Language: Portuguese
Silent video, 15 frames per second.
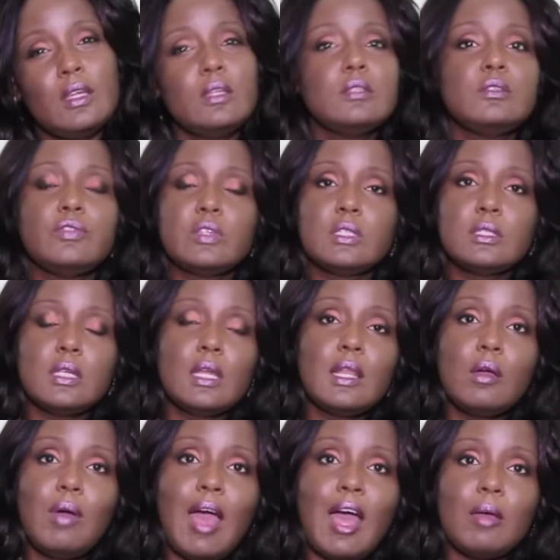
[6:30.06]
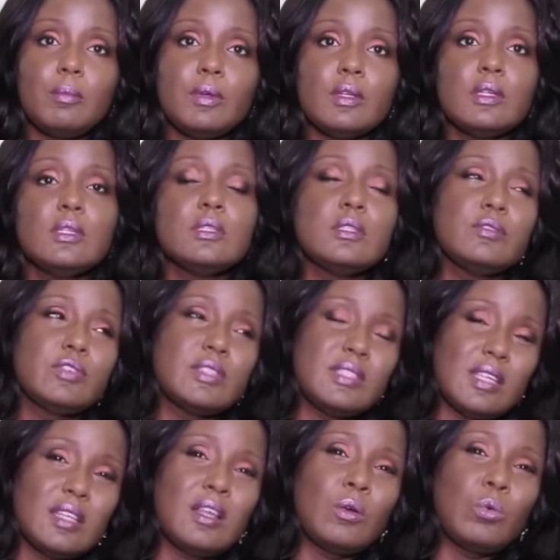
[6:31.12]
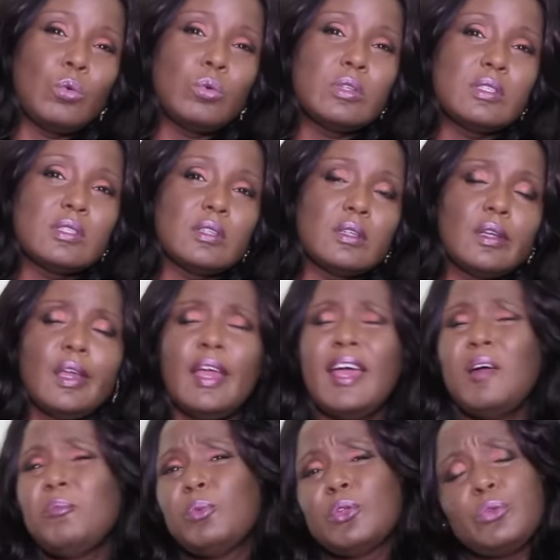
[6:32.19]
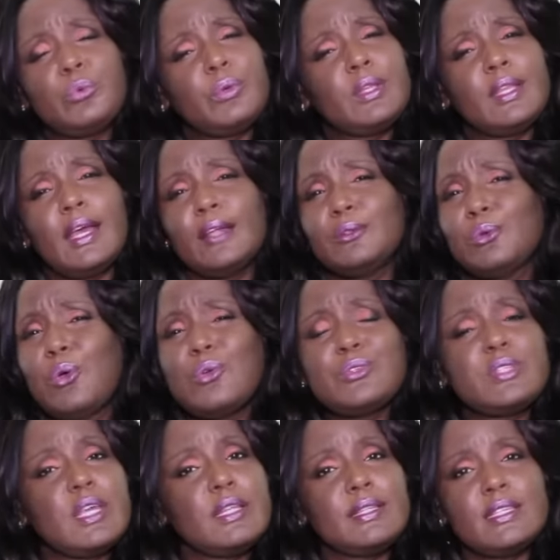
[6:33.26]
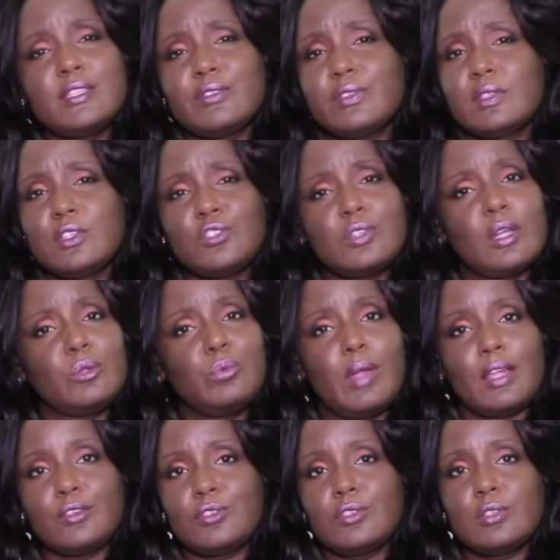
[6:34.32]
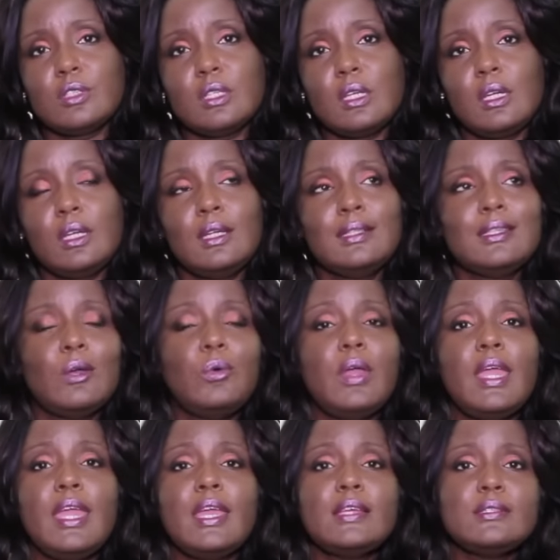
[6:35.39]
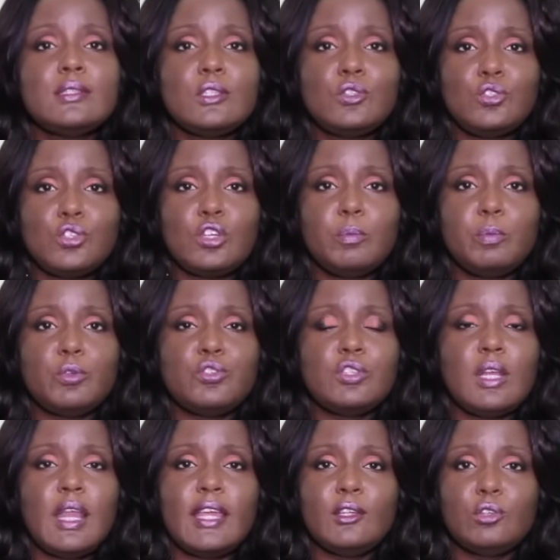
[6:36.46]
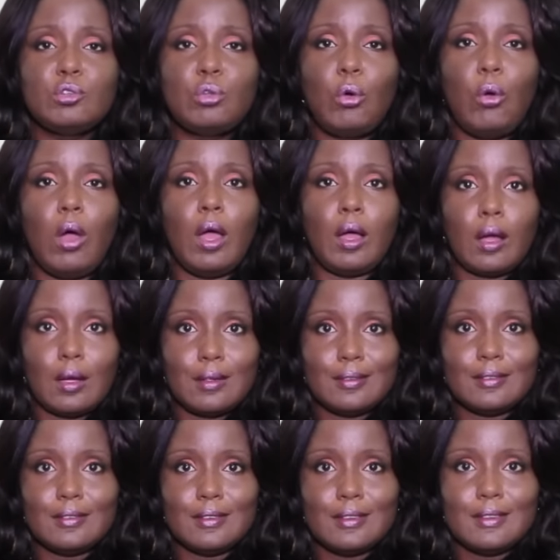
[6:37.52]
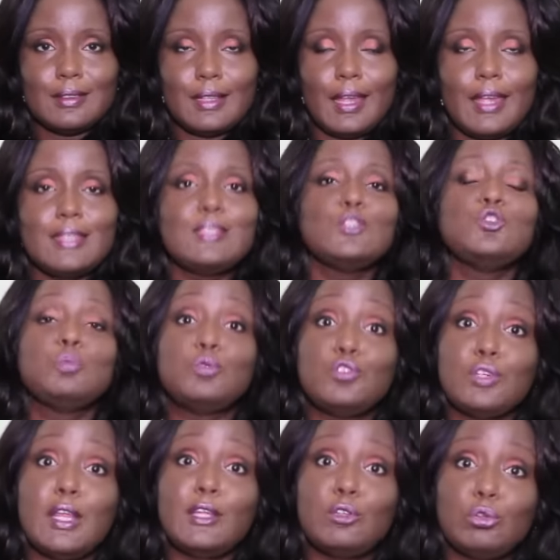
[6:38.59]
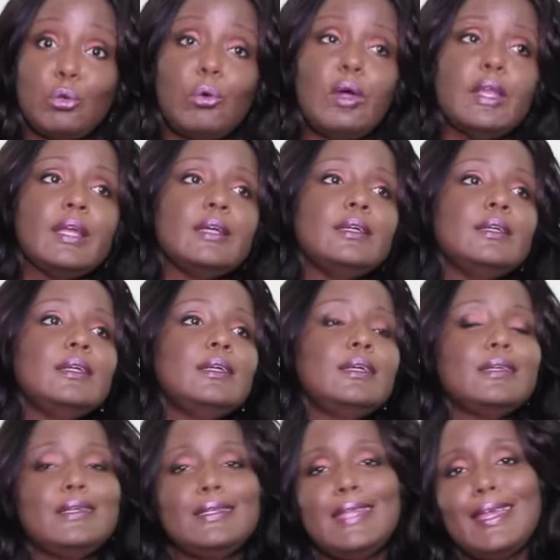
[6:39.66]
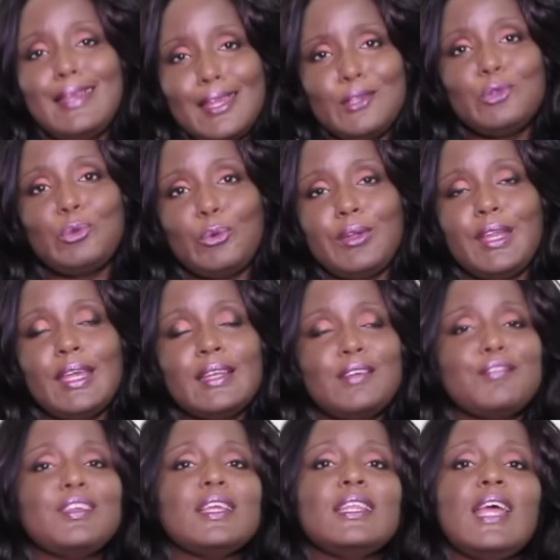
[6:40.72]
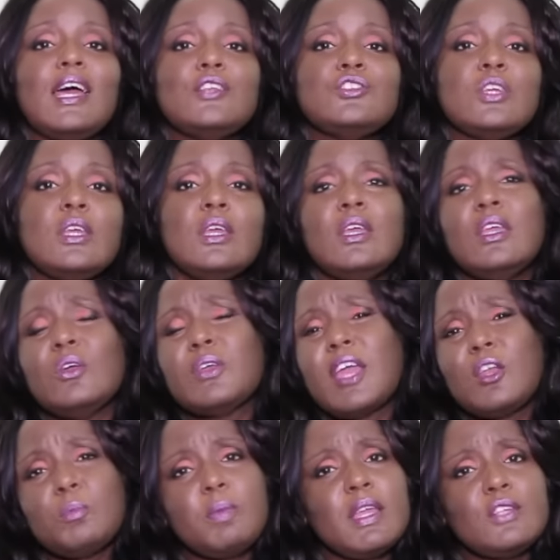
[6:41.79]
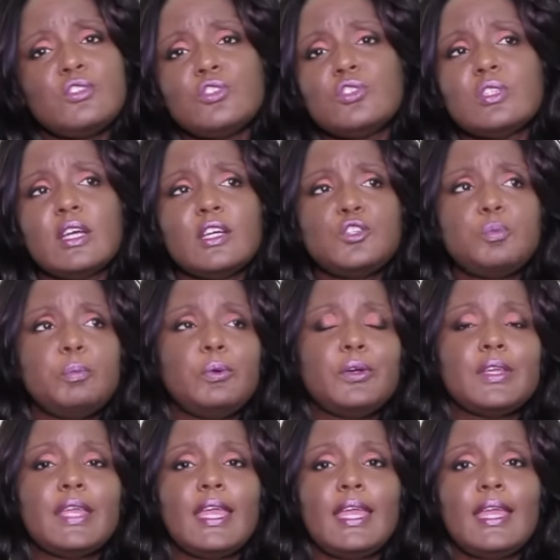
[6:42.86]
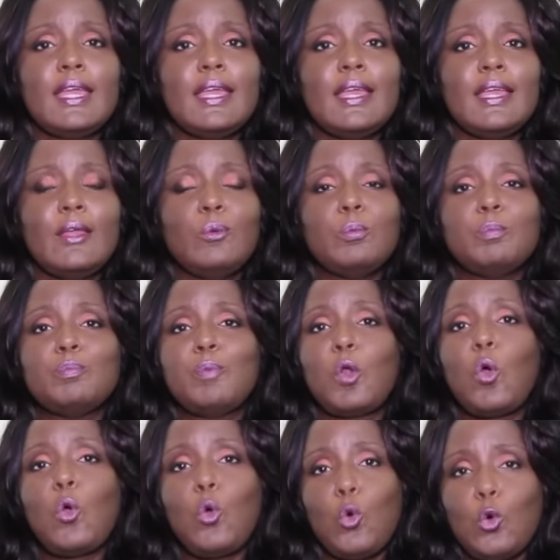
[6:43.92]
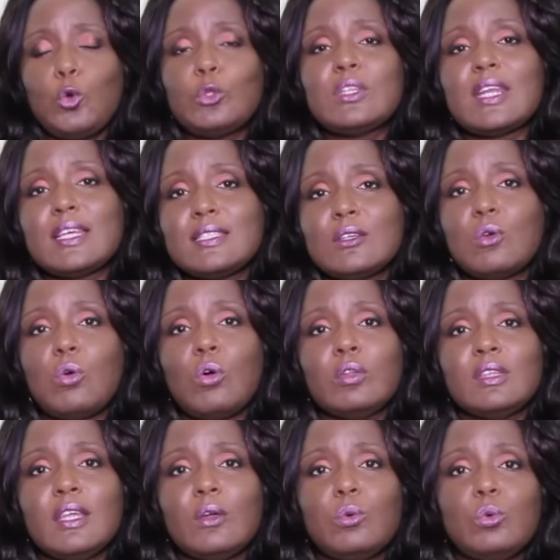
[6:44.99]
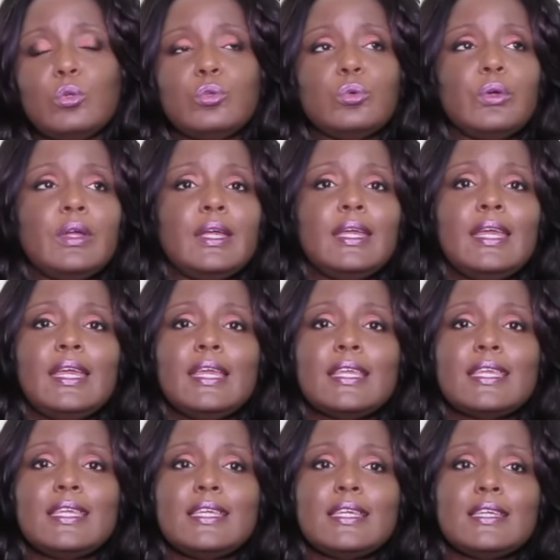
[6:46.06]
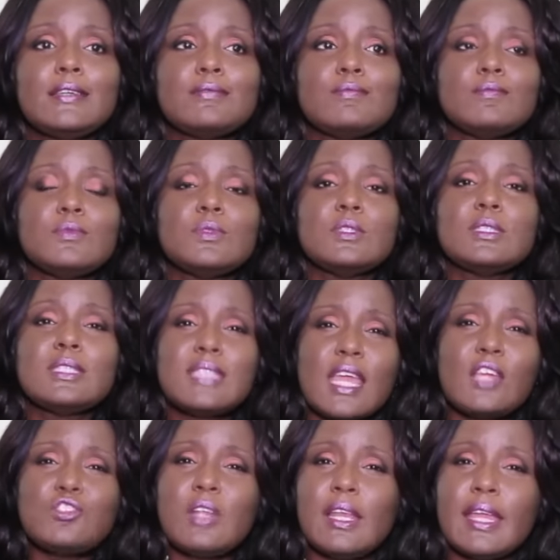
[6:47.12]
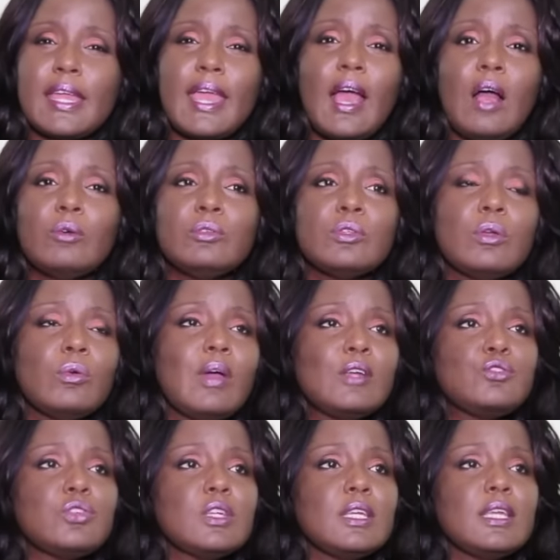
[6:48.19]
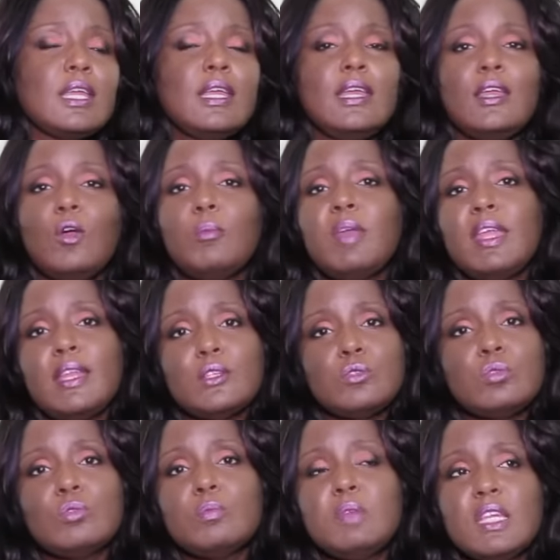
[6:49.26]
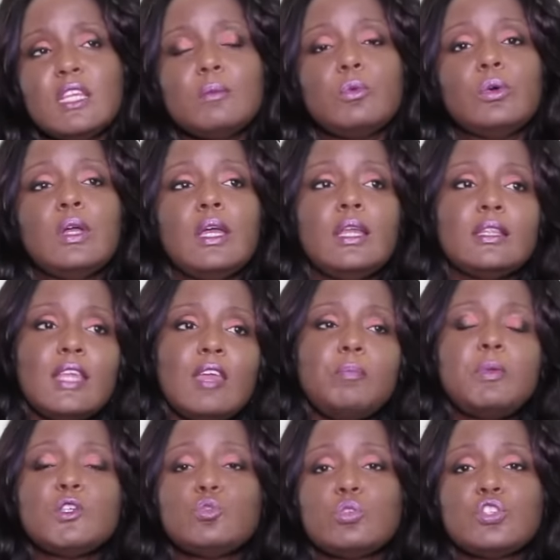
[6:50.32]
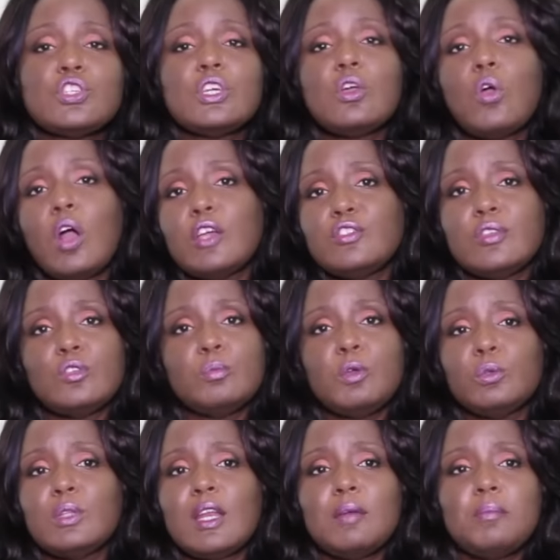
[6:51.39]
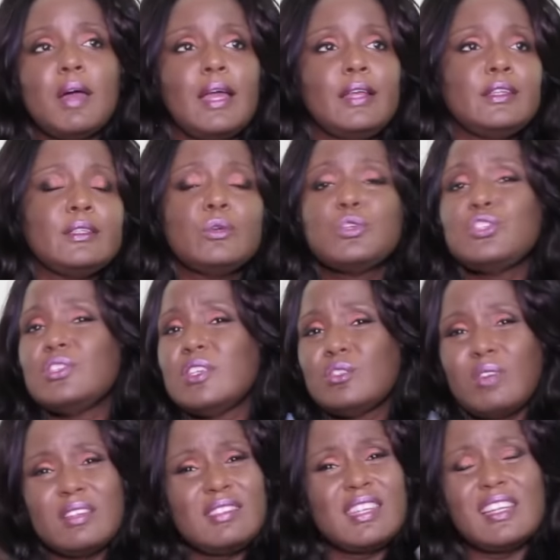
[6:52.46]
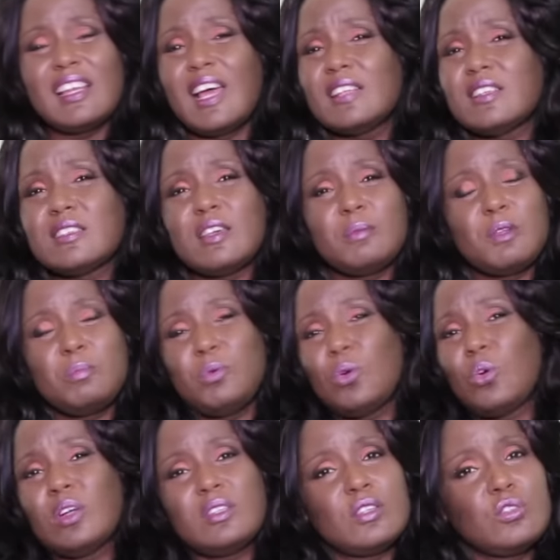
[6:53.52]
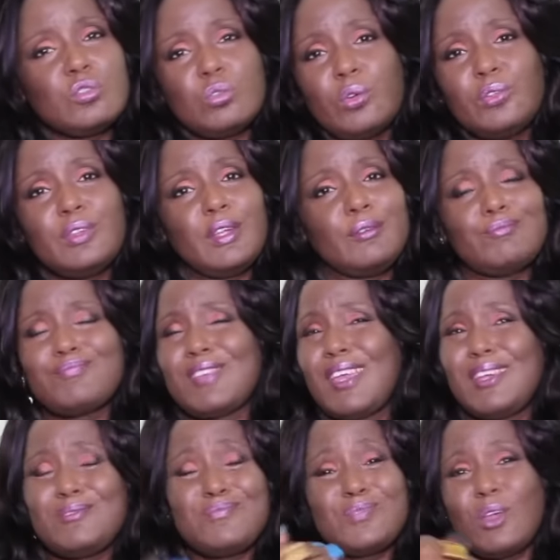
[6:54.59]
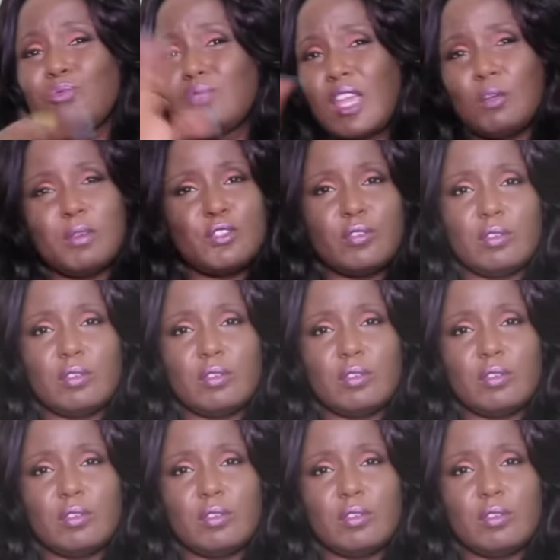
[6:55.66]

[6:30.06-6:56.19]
e se você não abre, se você não usa, muito cuidado, com certeza você está doente. Então, esse tipo de leitor, né, esse tipo de leitora, que nem leitor é na verdade, eu quero bem distante porque eu procuro trazer um conteúdo que seja legal. Então eu acho que eu mereço, no mínimo, ter pessoas que gostem do meu trabalho, não que estejam atreladas a mim por conta de sorteio. Né? não tenho mais